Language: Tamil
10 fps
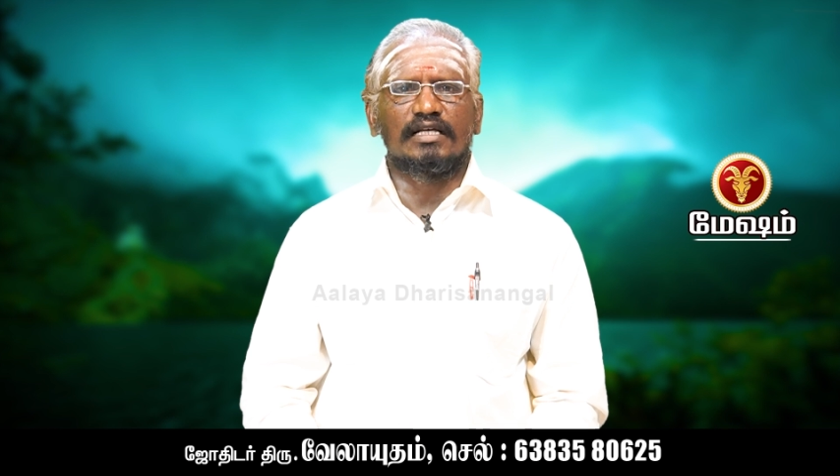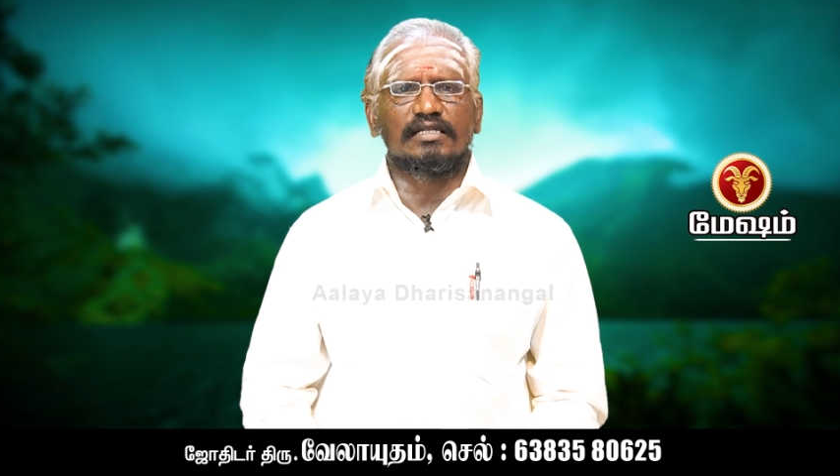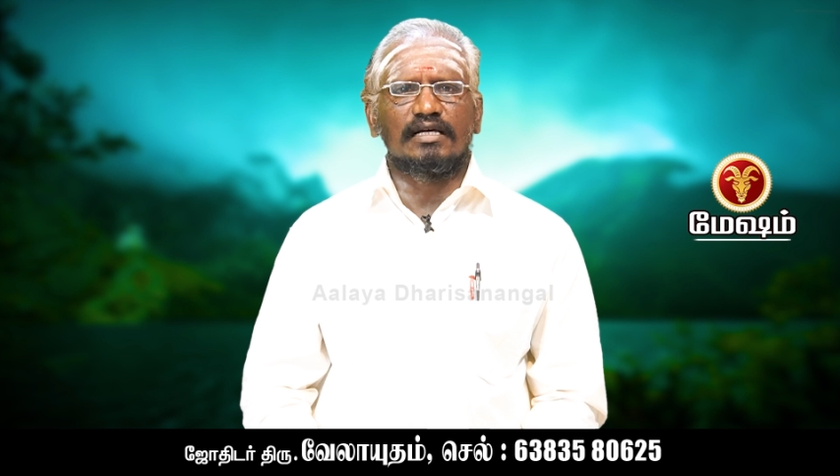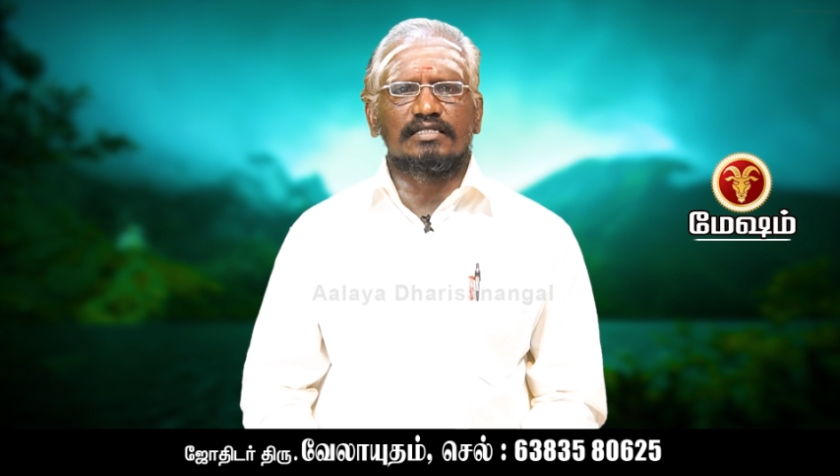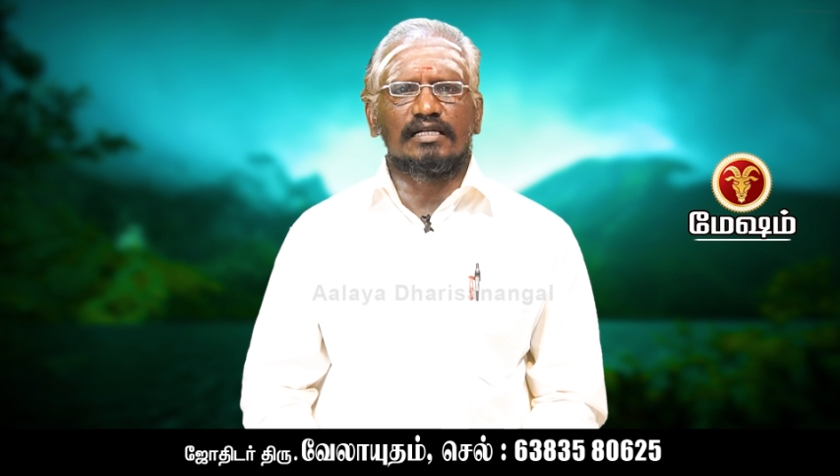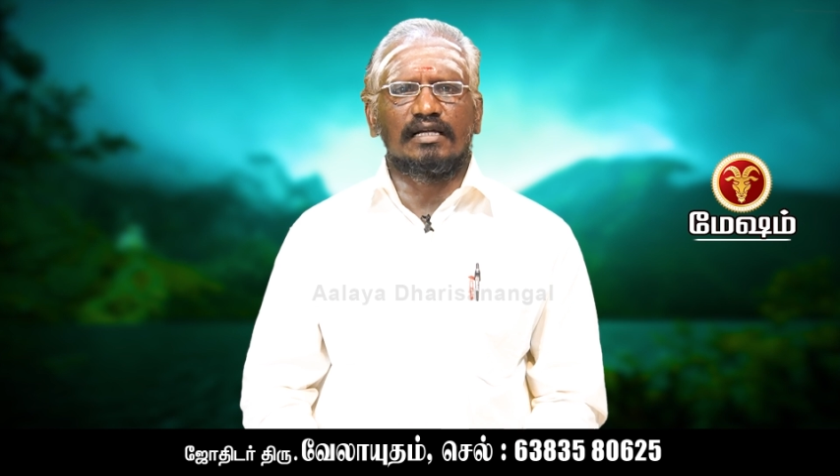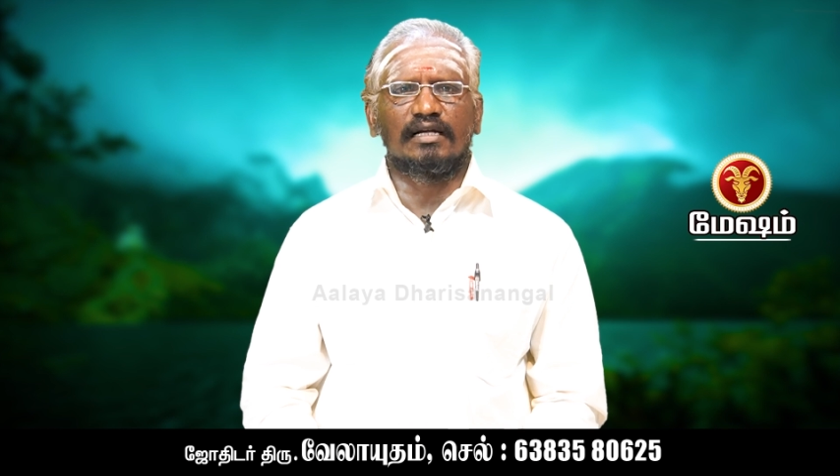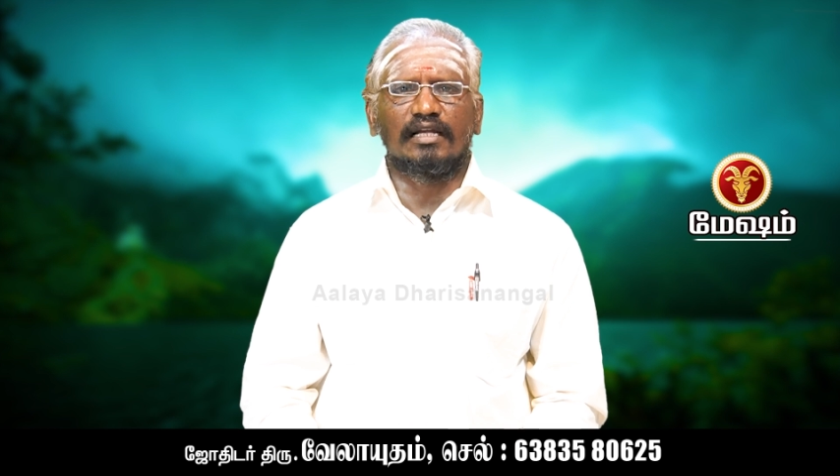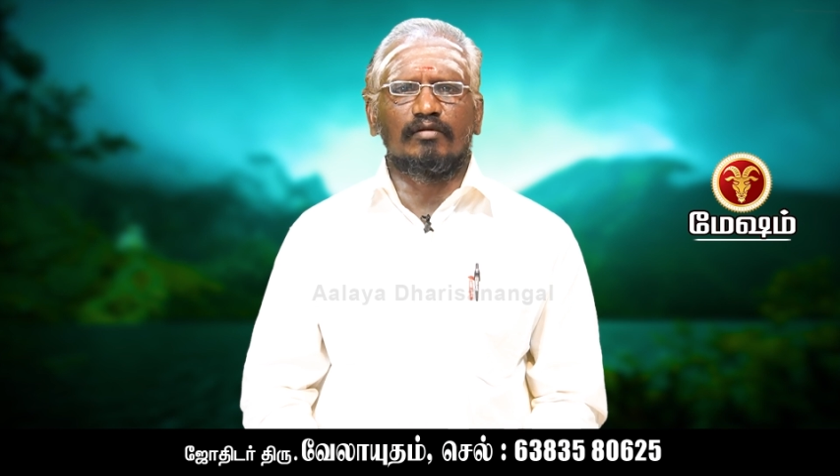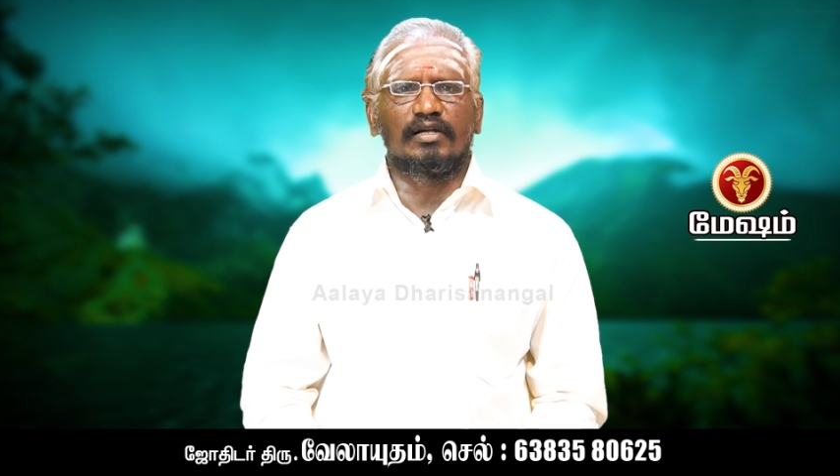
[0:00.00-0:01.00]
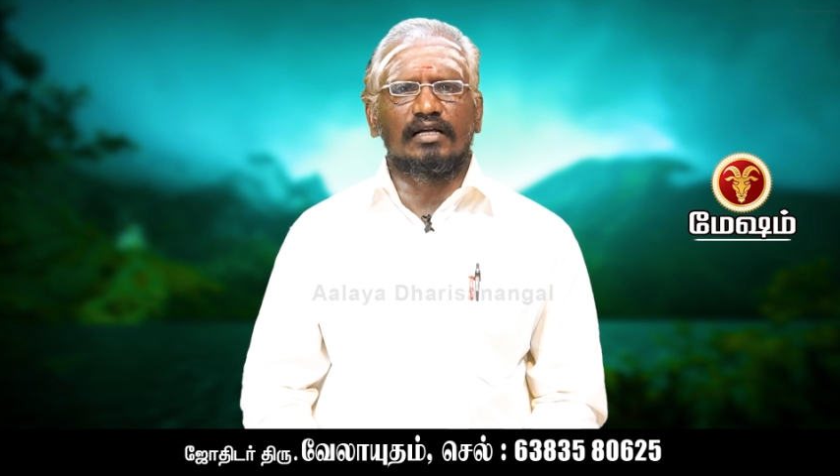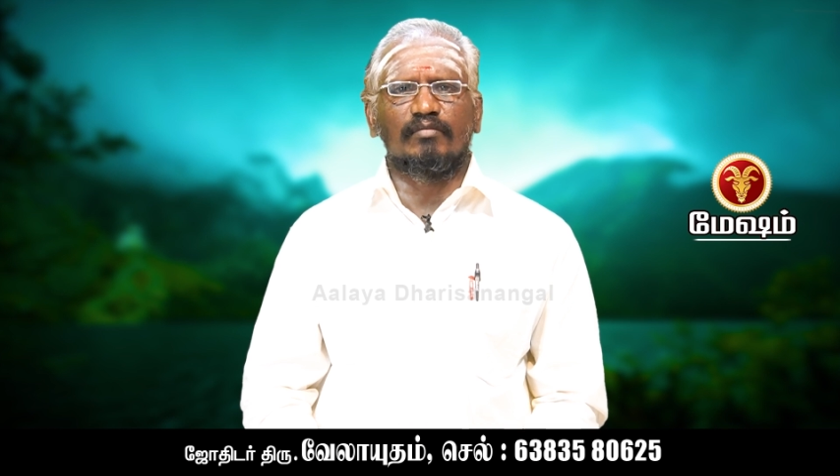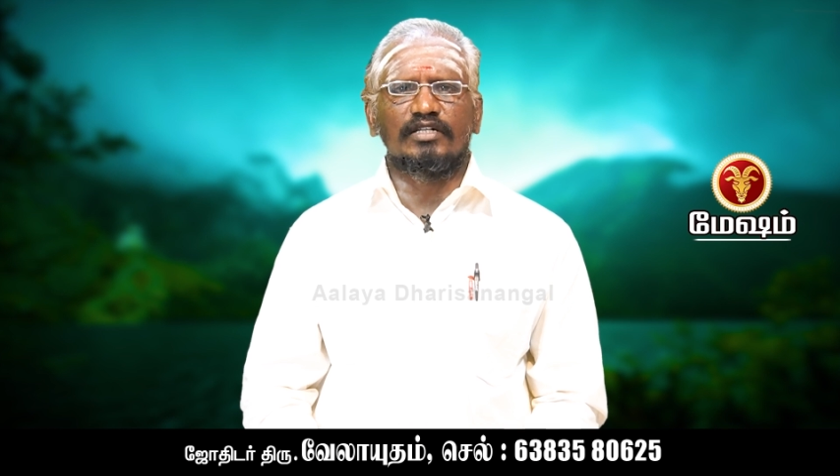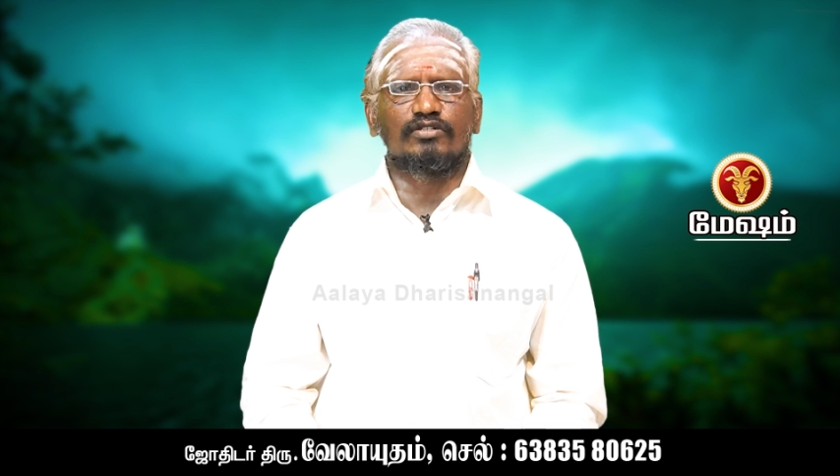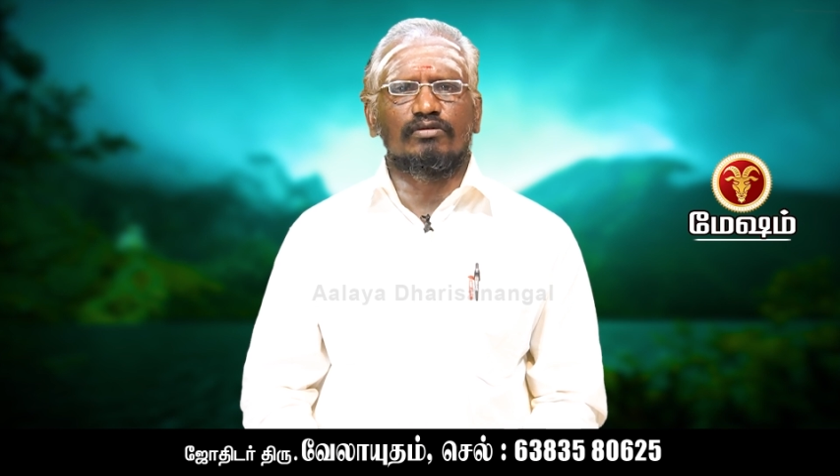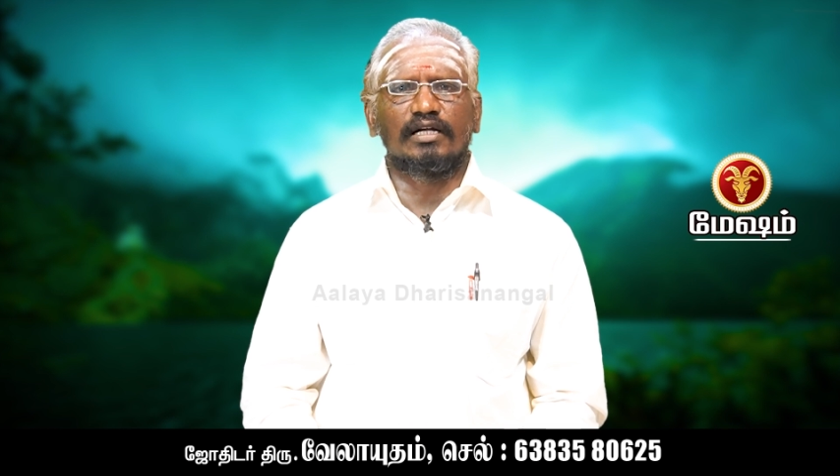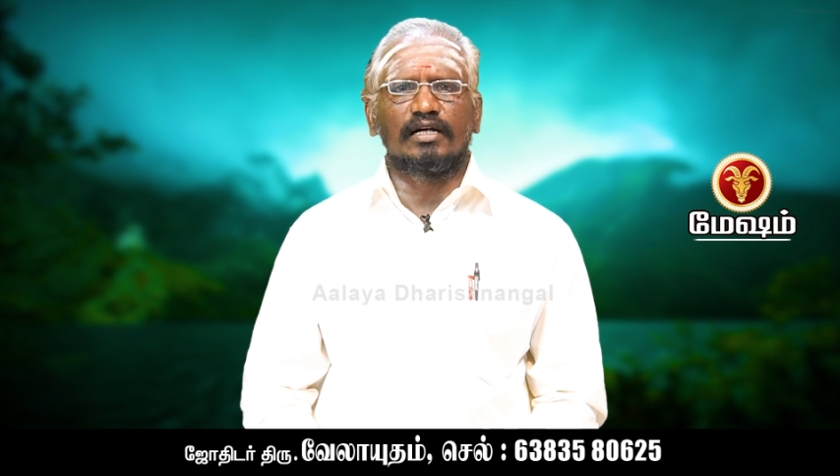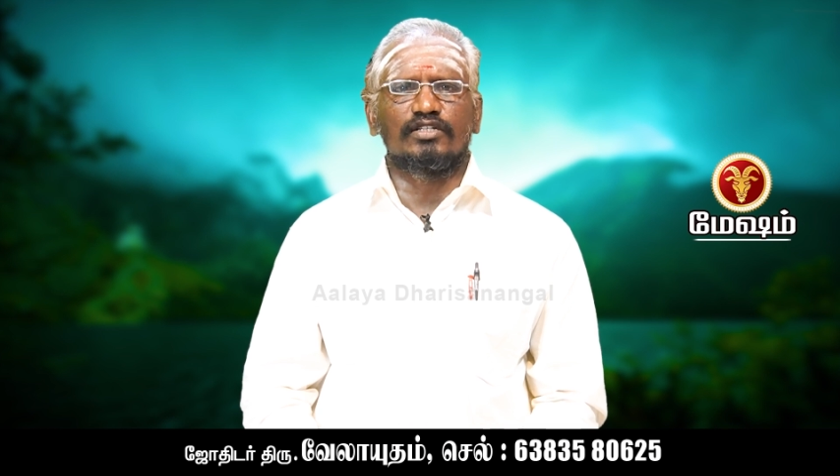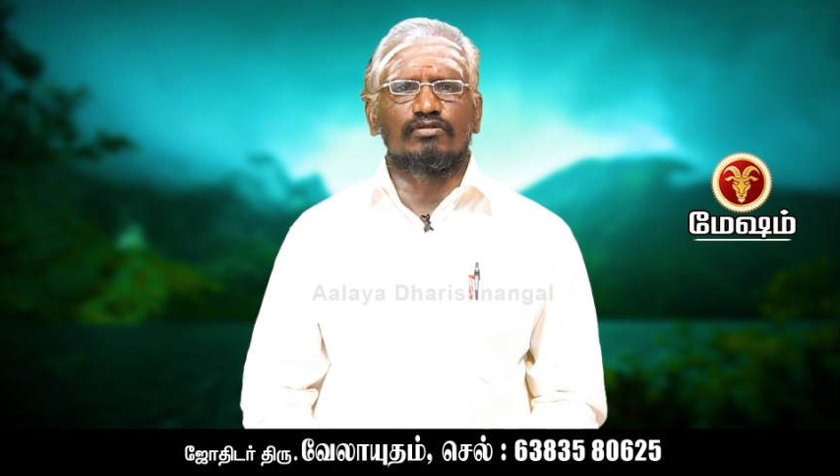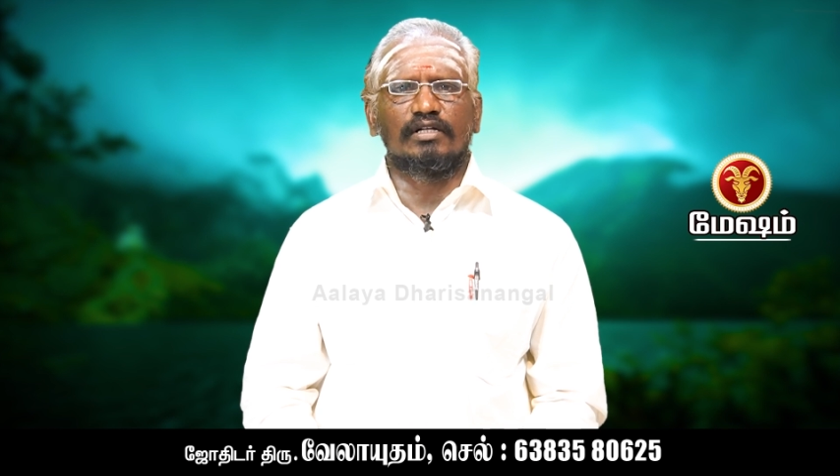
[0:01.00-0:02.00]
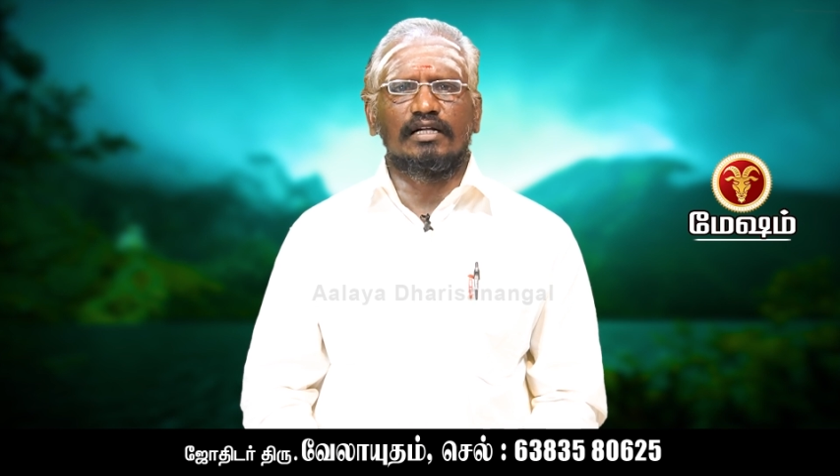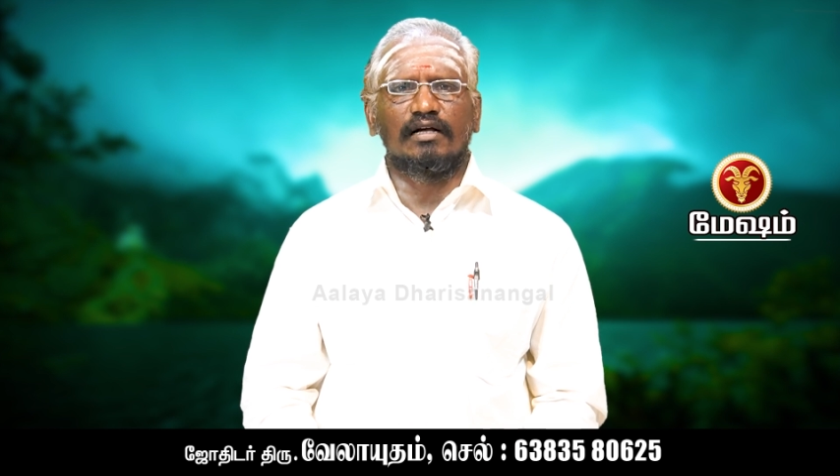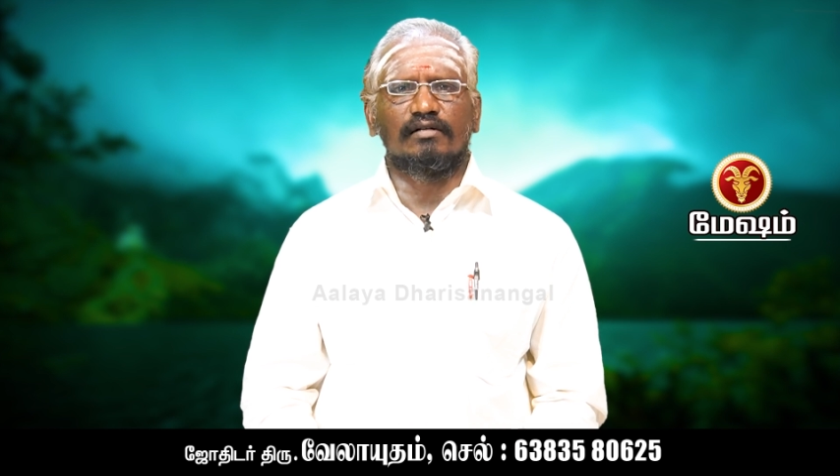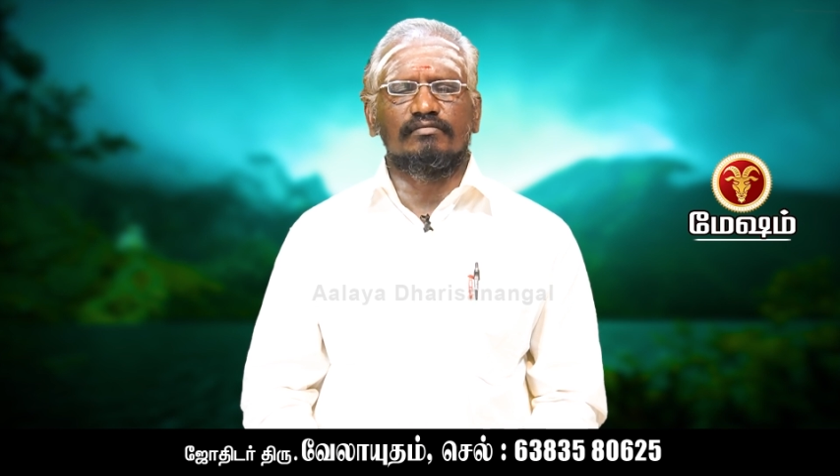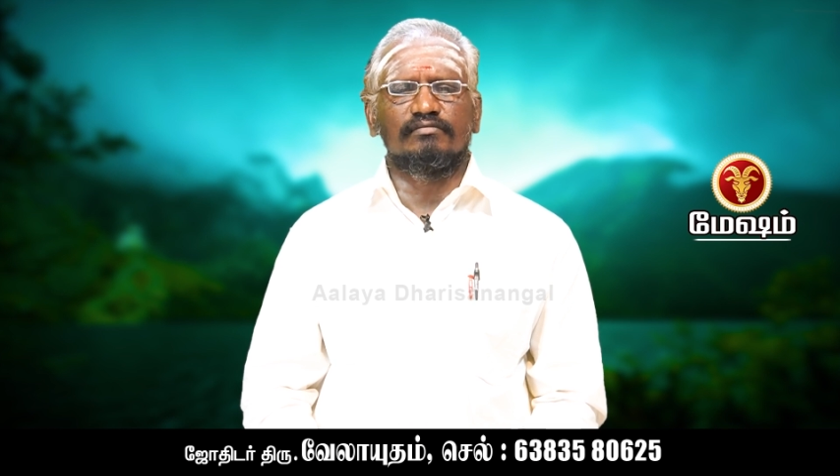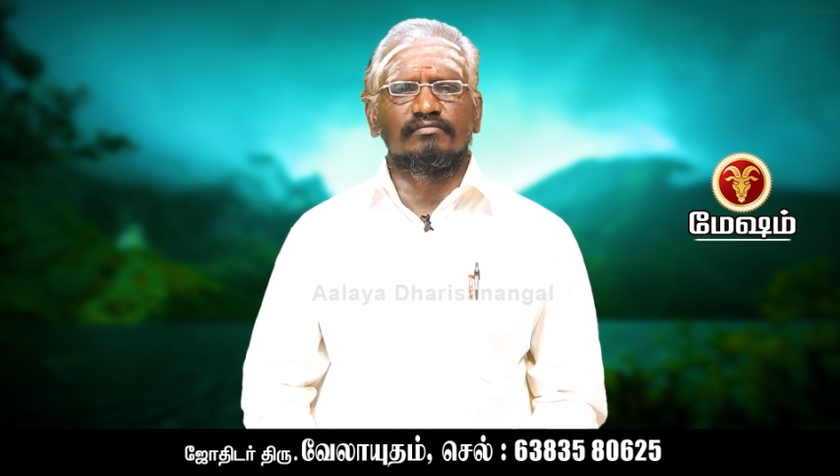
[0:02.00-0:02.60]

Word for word: மேசராசிக்காரங்க நிறைய பேர் கமெண்ட்ஸ் கூட என்கிட்ட சொல்லியிருக்காங்க